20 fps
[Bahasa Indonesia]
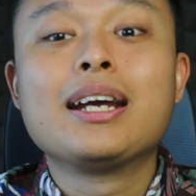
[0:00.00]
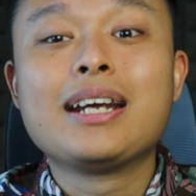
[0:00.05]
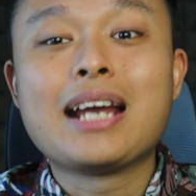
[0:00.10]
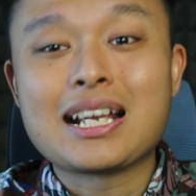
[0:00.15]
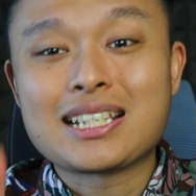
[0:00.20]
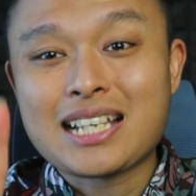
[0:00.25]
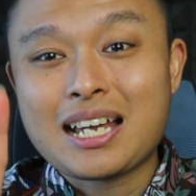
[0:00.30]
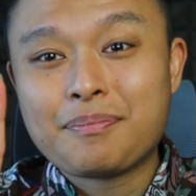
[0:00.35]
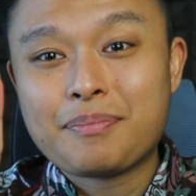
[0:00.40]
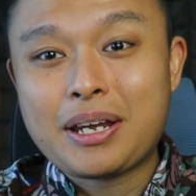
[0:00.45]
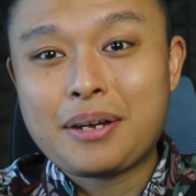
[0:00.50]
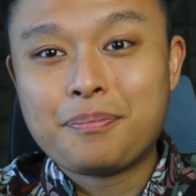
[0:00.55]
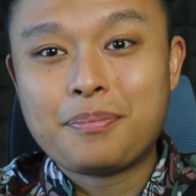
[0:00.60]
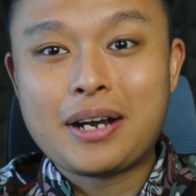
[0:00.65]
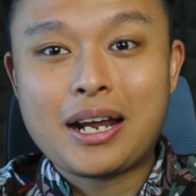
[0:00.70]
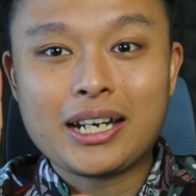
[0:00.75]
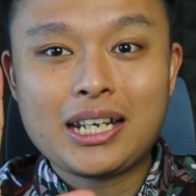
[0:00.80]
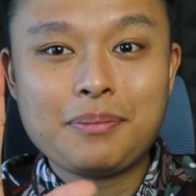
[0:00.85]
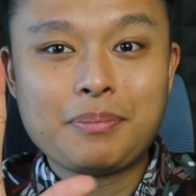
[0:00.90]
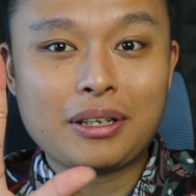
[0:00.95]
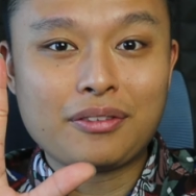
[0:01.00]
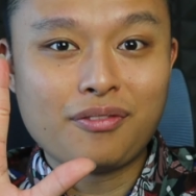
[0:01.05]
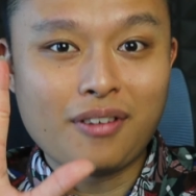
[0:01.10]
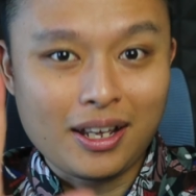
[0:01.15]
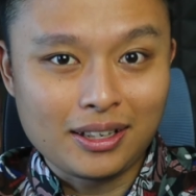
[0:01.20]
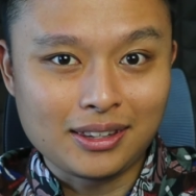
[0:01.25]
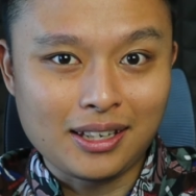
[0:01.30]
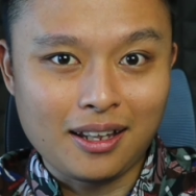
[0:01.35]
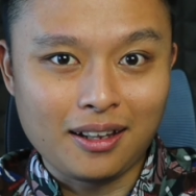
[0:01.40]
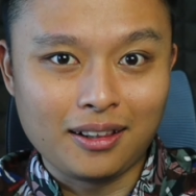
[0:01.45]
Gak sampai berakibat fatal
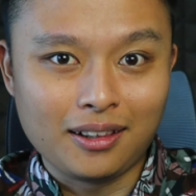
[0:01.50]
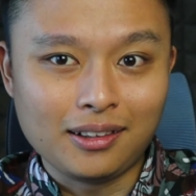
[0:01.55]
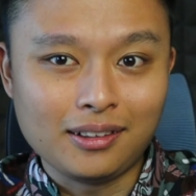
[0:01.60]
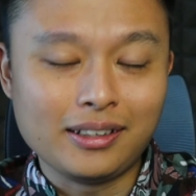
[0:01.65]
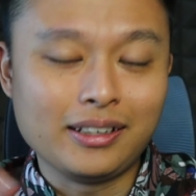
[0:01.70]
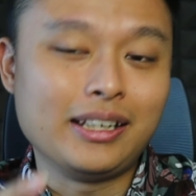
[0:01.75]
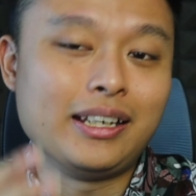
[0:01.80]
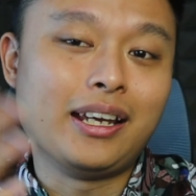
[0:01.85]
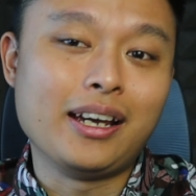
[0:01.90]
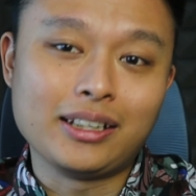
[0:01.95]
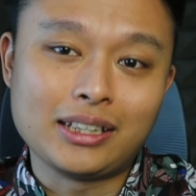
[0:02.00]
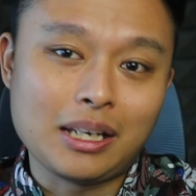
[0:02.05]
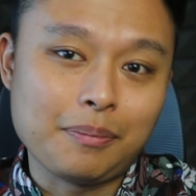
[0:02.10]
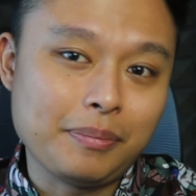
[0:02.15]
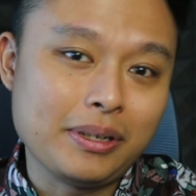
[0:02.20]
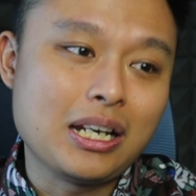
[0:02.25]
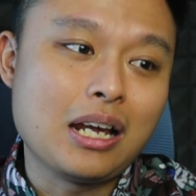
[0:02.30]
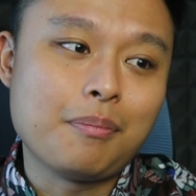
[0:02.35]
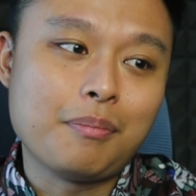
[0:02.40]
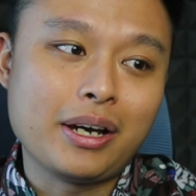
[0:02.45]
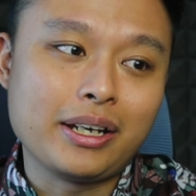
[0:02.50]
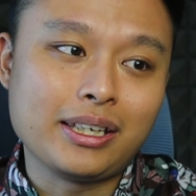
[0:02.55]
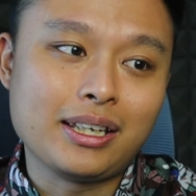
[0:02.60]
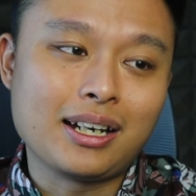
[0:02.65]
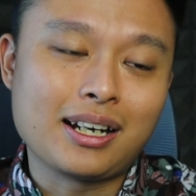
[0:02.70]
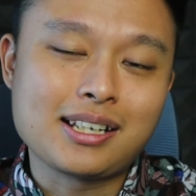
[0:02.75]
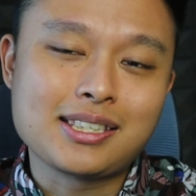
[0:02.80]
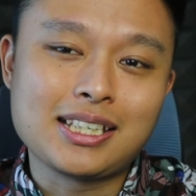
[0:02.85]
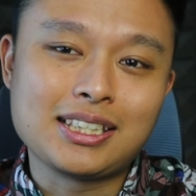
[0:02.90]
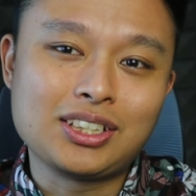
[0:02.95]
fatal, ya tapi namanya
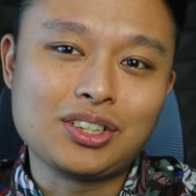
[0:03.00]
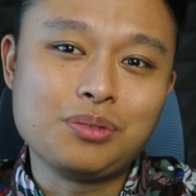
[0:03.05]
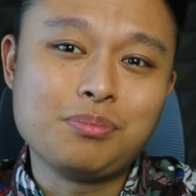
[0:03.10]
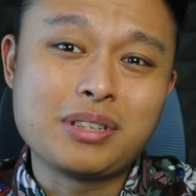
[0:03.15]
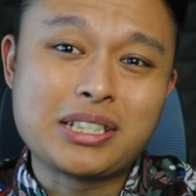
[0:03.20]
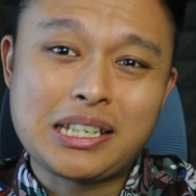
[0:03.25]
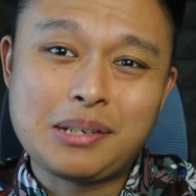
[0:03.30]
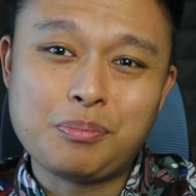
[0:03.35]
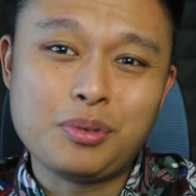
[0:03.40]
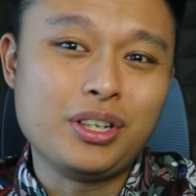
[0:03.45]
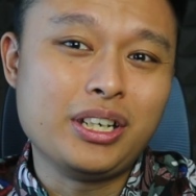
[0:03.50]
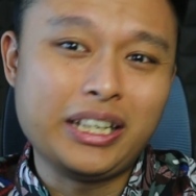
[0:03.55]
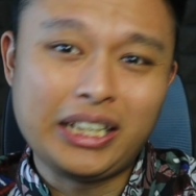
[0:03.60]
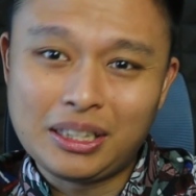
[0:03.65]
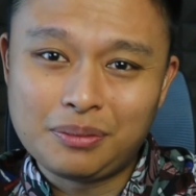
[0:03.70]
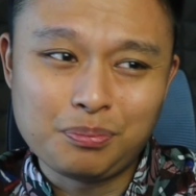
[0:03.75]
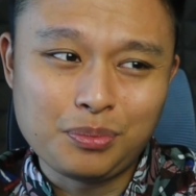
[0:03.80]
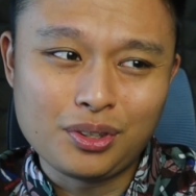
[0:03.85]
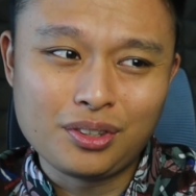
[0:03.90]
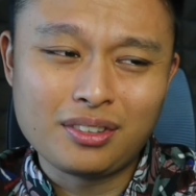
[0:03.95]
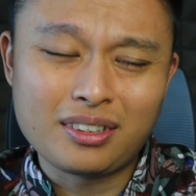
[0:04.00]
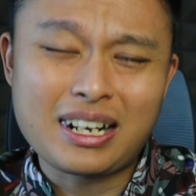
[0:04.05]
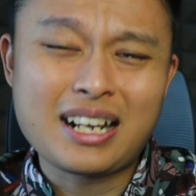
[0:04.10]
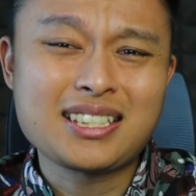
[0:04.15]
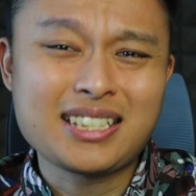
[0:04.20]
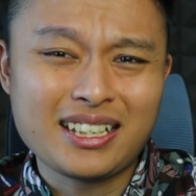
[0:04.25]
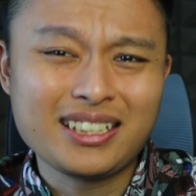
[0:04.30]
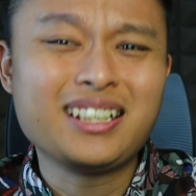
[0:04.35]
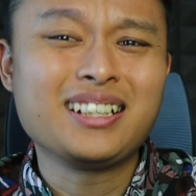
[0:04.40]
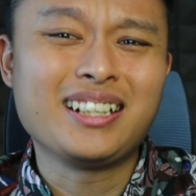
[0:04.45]
kesetrum meskipun dikit pun
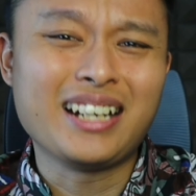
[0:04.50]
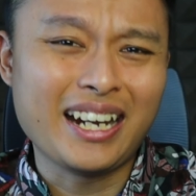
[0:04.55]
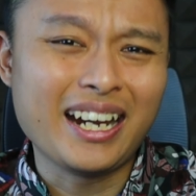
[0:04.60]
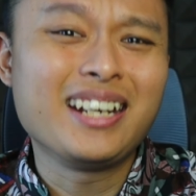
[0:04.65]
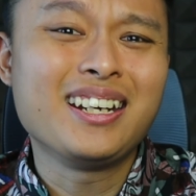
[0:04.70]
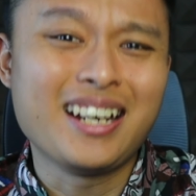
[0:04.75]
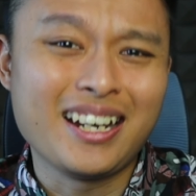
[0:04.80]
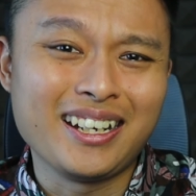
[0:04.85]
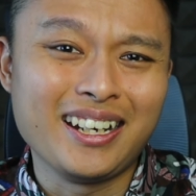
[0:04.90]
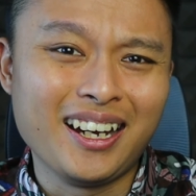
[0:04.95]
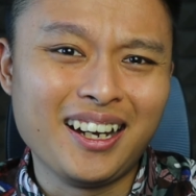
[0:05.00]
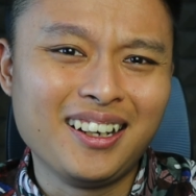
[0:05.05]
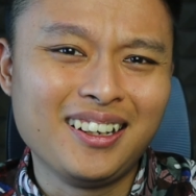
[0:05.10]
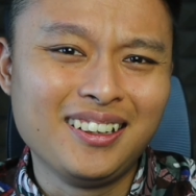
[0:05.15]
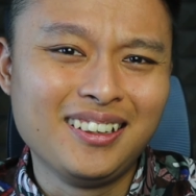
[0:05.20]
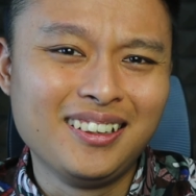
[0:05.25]
rasanya nggak enak ya.